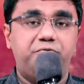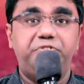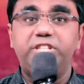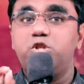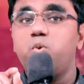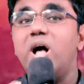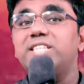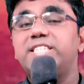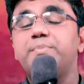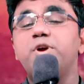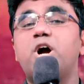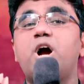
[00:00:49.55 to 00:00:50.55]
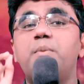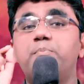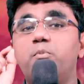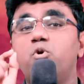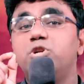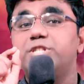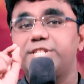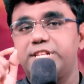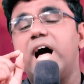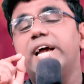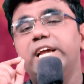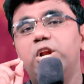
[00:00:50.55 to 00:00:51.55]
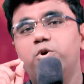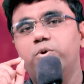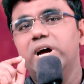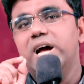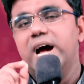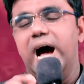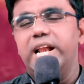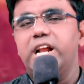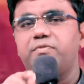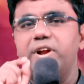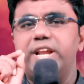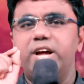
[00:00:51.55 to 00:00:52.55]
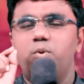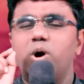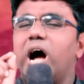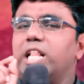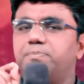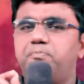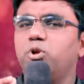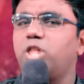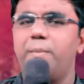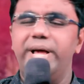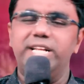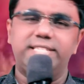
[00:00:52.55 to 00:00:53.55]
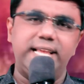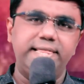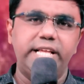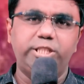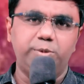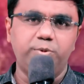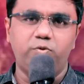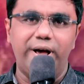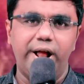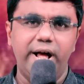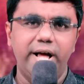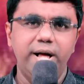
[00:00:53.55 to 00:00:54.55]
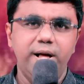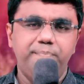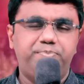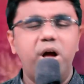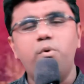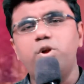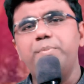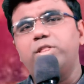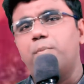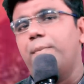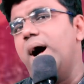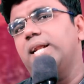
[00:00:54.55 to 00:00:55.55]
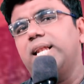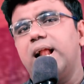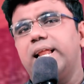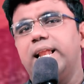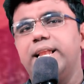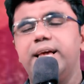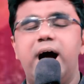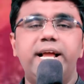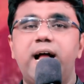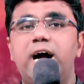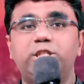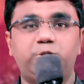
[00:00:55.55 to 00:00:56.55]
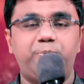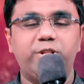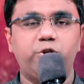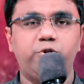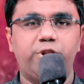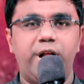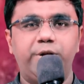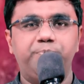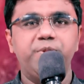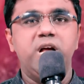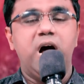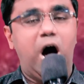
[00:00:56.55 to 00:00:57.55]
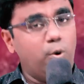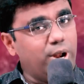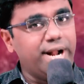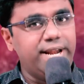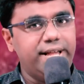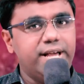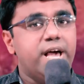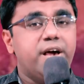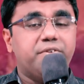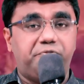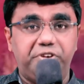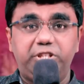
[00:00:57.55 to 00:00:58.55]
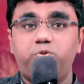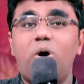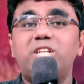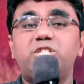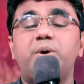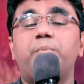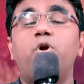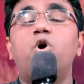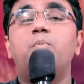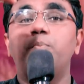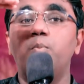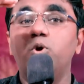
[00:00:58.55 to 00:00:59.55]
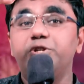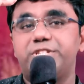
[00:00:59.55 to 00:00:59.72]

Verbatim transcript: విశ్వాసం యొక్క మూడు స్థాయిలు అనేటువంటి ఒక అద్భుతమైన సందేశము ద్వారా దేవుడు మీతో మాట్లాడాలని ఆయన ఆశపడుతుంటున్నారు అవునండి విశ్వాసంలో మూడు